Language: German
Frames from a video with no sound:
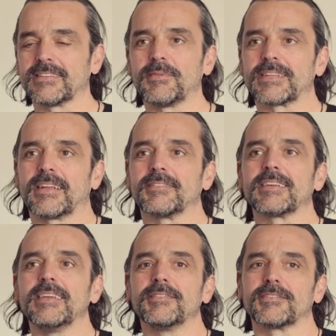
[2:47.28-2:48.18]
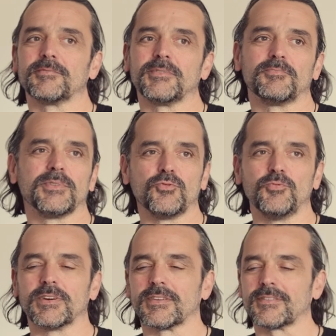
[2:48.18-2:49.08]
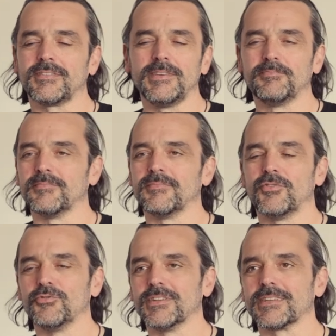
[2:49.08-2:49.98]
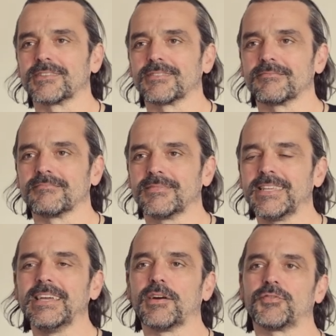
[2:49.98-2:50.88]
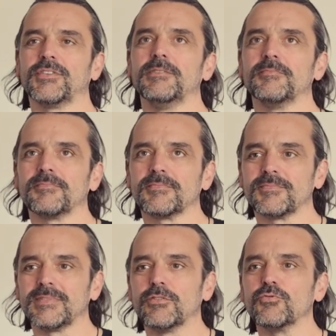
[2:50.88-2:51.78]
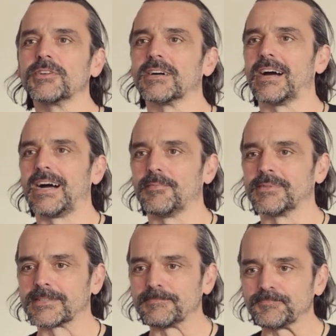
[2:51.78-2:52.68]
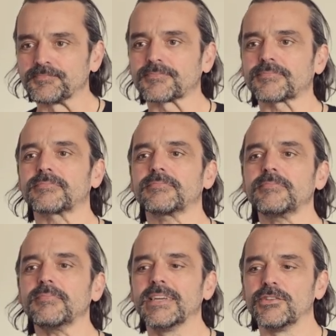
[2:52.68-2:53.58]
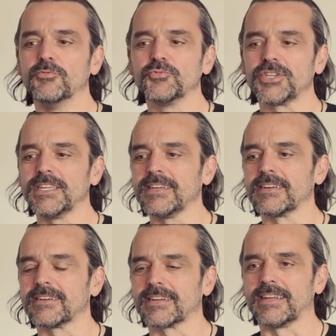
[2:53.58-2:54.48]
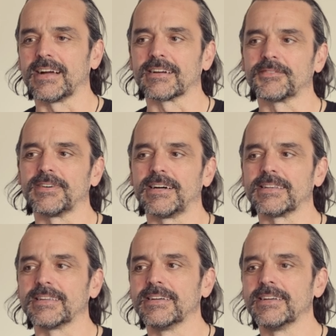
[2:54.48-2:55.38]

ich sag mal, eine ganze Kiste mit, mit über 700 Diafilmen, die ungerahmt in Umschlägen gelagert waren.